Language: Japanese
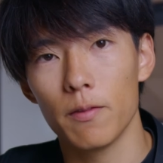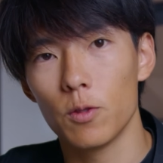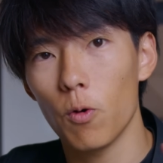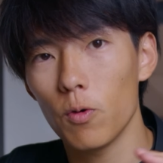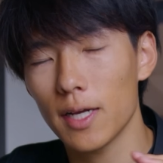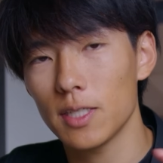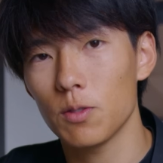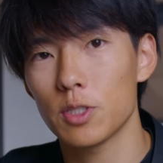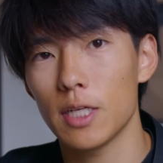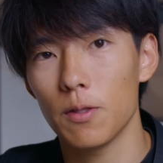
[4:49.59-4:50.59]
動画機
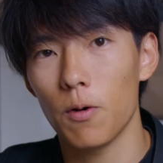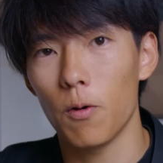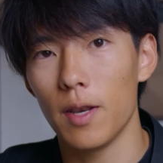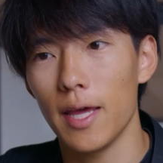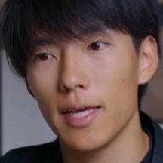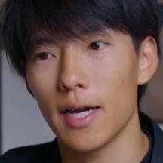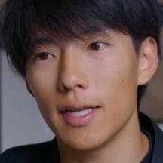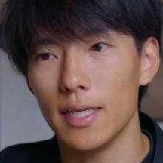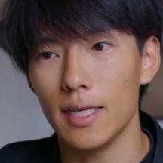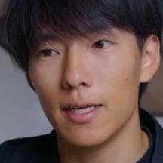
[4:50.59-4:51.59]
としてのレイヤー
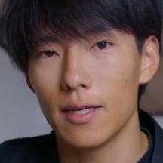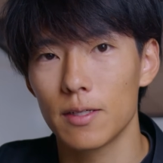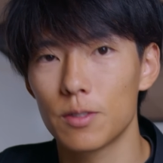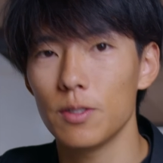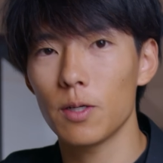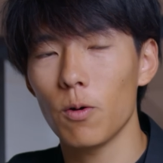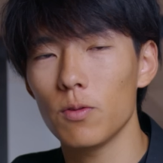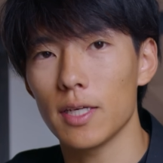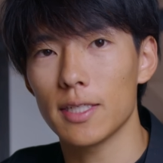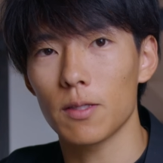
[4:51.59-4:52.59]
に食い込
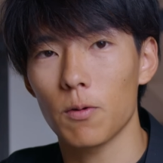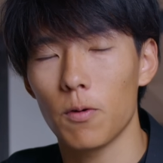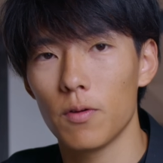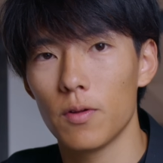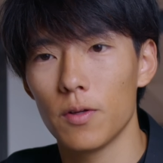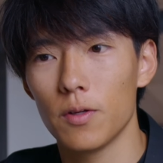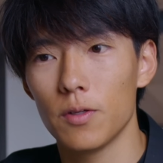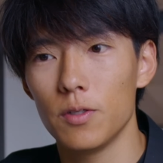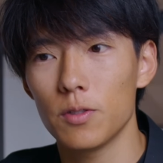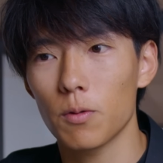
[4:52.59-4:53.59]
んできたと
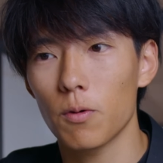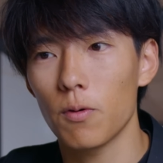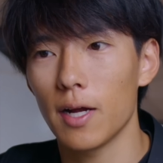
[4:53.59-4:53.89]
いうところ